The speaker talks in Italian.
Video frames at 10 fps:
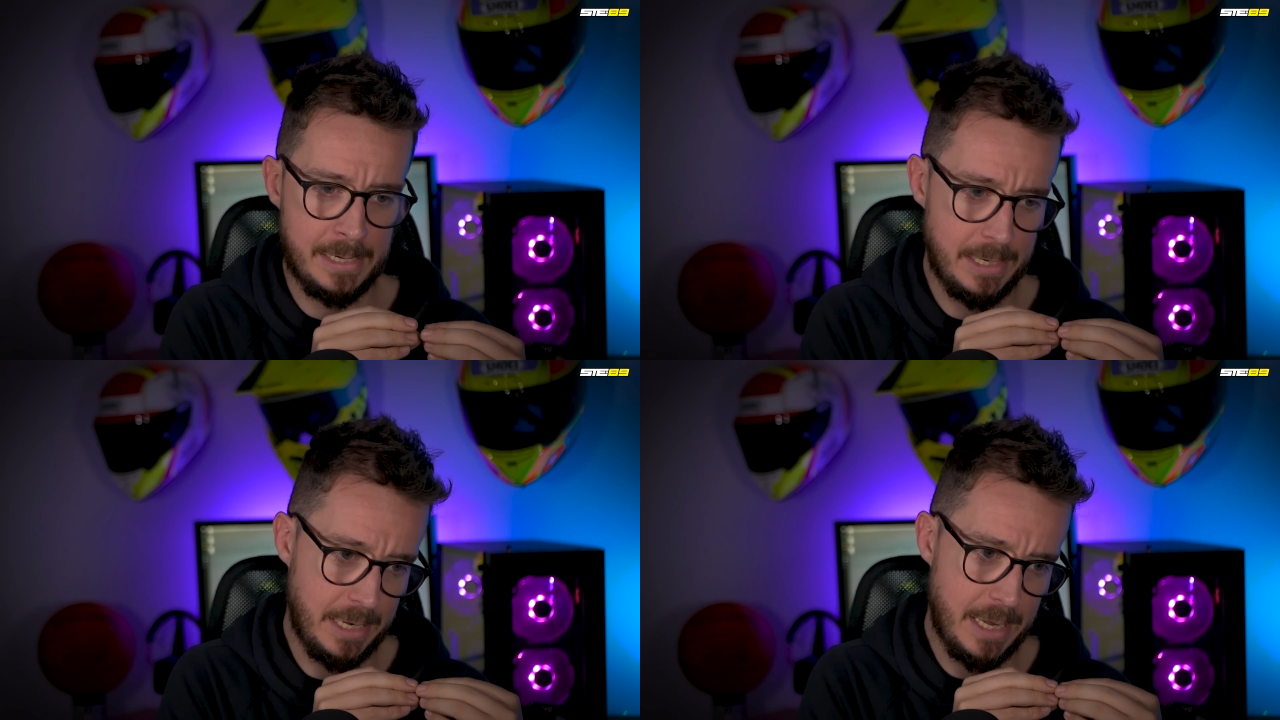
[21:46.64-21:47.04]
a
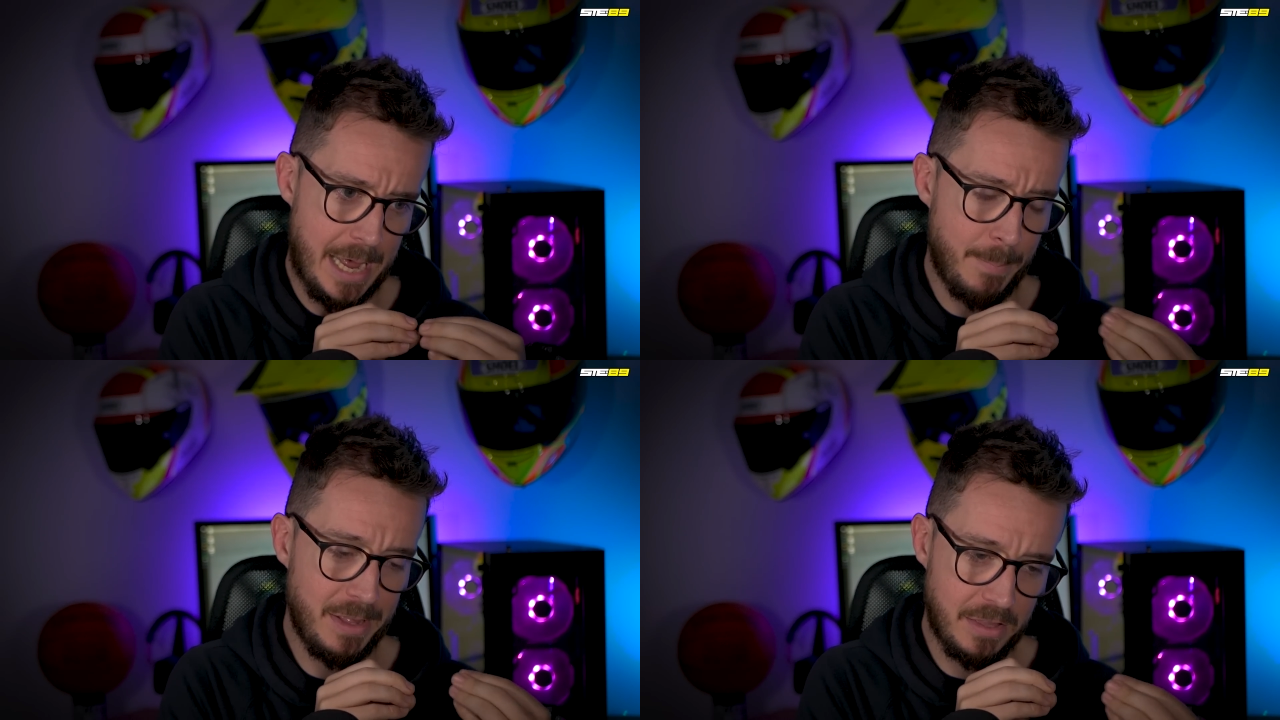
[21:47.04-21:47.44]

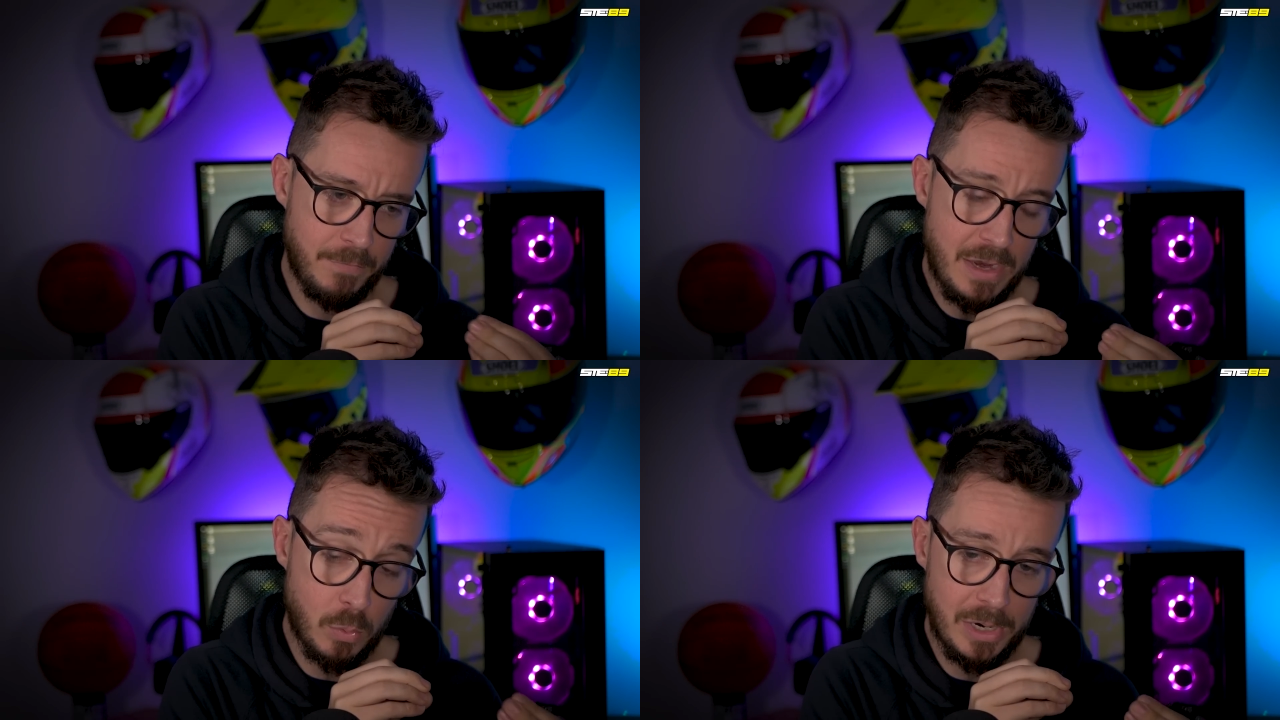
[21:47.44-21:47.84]
a metter
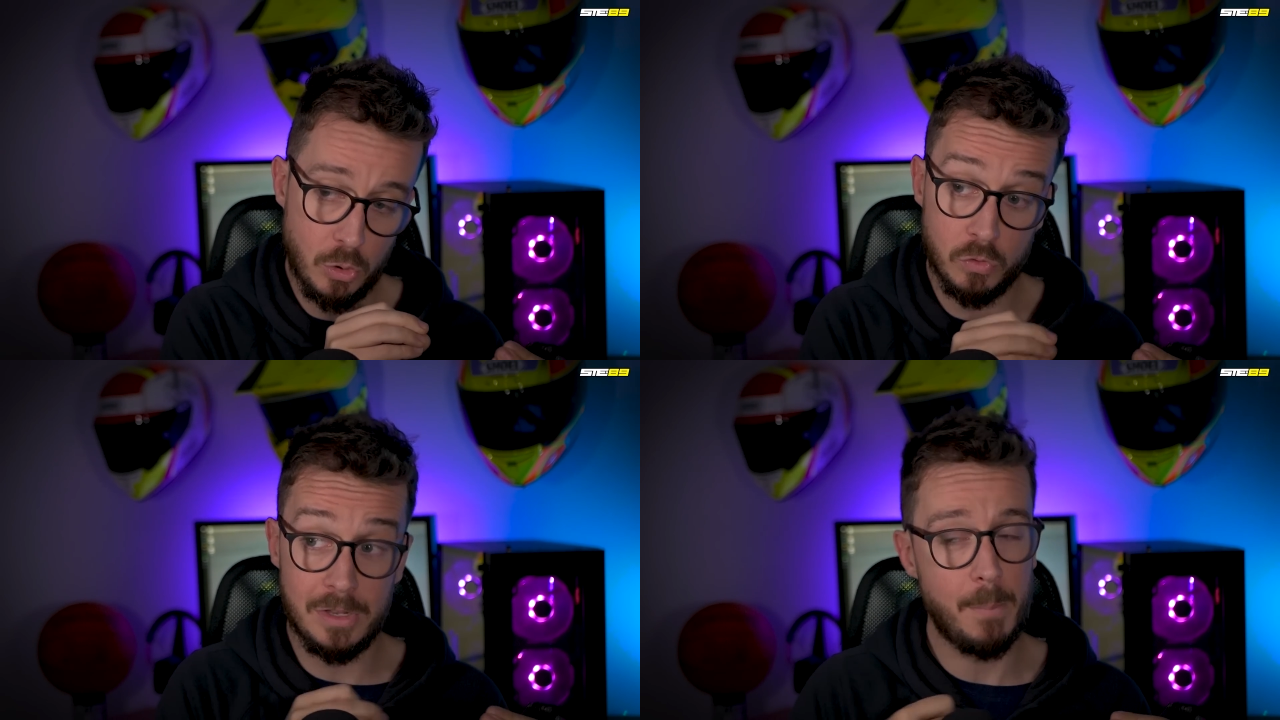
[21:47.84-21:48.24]
via qualcosina